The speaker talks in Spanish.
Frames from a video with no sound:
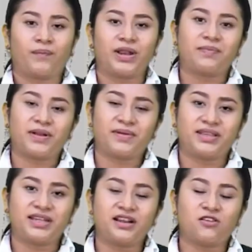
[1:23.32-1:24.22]
Para
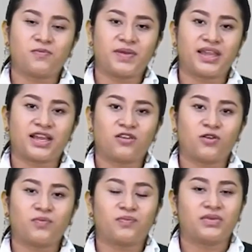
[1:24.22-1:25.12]
prevenir el golpe de
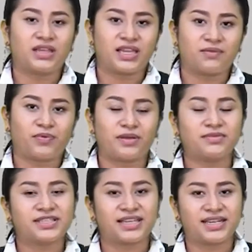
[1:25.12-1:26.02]
calor, eh,
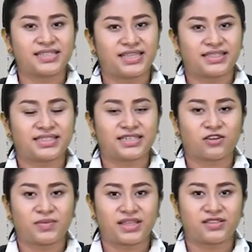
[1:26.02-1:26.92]
podemos seguir las siguientes
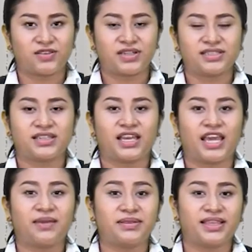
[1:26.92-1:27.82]
recomendaciones.
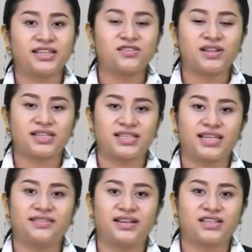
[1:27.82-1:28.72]
Evitar
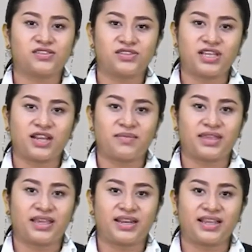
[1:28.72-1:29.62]
asolearse entre las 11 de la
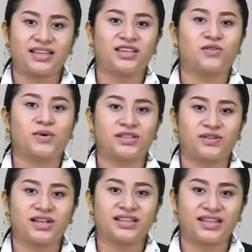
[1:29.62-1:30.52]
mañana y
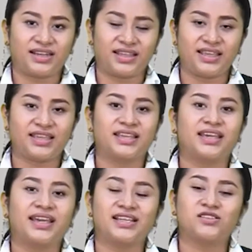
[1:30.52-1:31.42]
4 de la tarde,
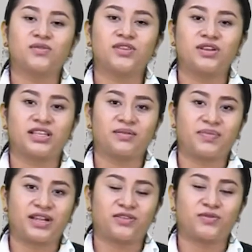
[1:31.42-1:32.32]
que es cuando la
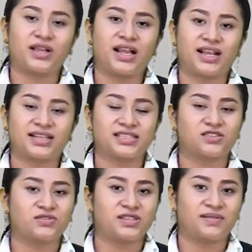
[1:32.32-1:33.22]
temperatura
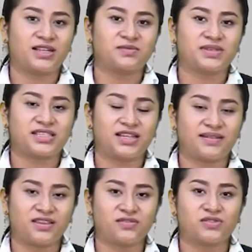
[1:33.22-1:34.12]
alcanza sus niveles más
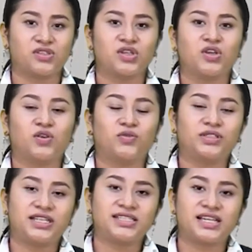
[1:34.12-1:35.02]
elevados.
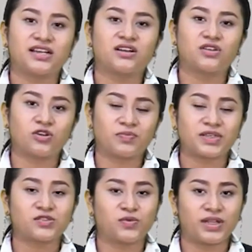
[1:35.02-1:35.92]
Utilizar
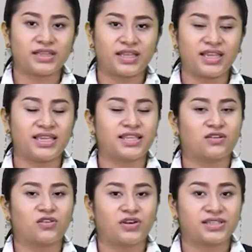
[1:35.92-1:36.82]
ropa suelta y
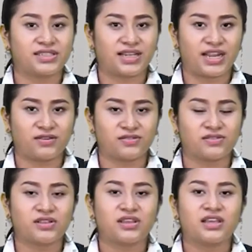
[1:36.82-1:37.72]
de colores claros.